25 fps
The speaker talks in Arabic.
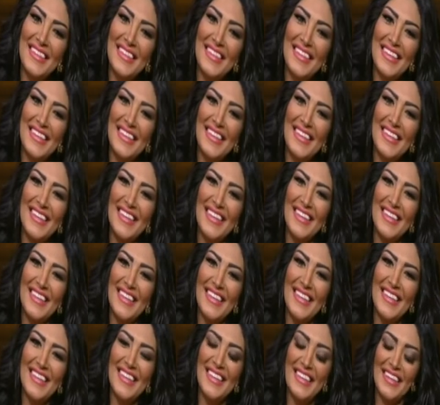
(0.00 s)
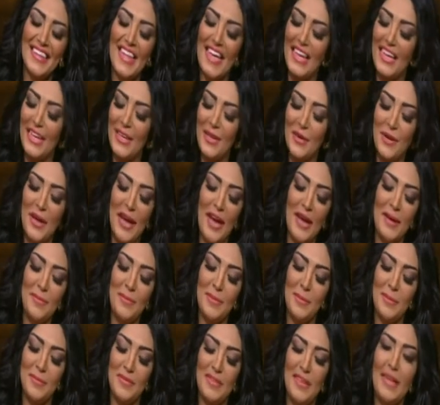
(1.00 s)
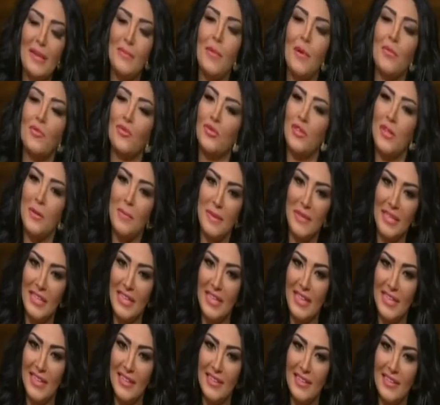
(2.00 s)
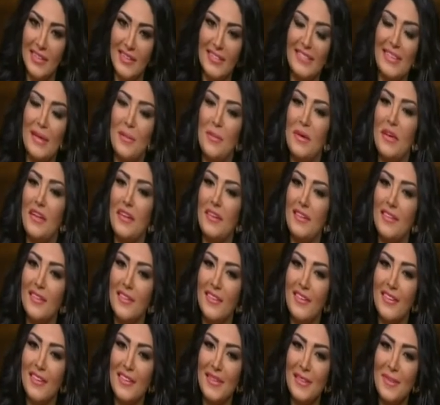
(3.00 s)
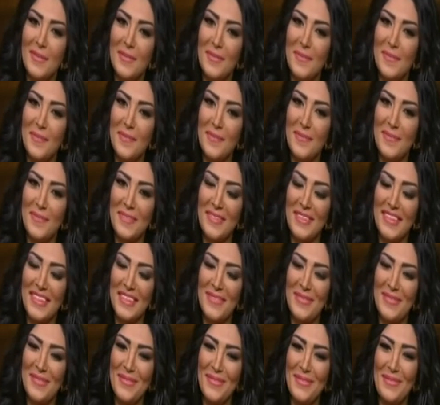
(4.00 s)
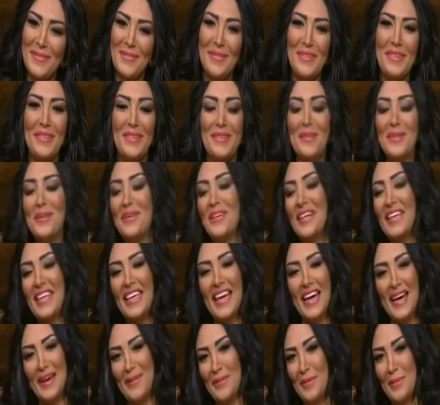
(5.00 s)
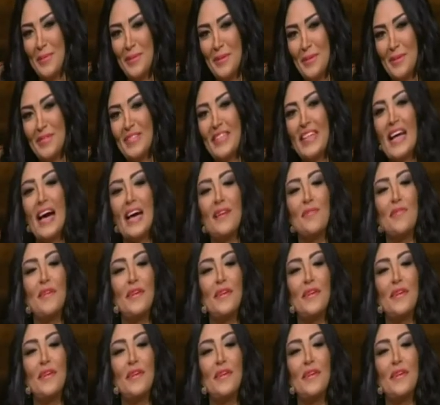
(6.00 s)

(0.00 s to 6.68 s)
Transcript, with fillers: حلو جدا ثانك يو يا حبيبتي يعني مبسوطه مننا نستمر؟ حلو جدا اه اه من ذوقك يا حبيبتي بس انا عارفه